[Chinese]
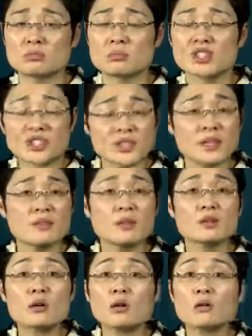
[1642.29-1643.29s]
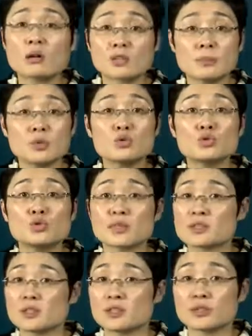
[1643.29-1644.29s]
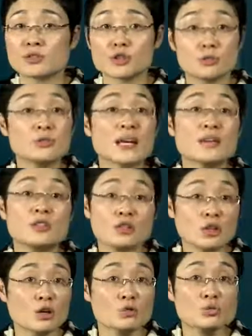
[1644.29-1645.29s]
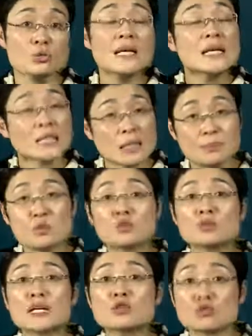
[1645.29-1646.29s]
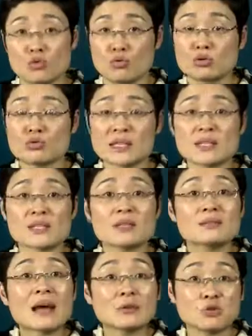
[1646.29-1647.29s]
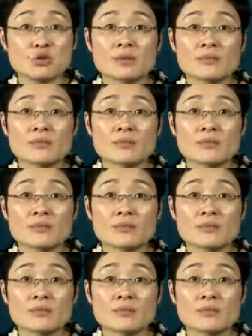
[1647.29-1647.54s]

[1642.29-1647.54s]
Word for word: 是因为高考是没有选择的，只有那一条路，你必须得走过去才能上大学，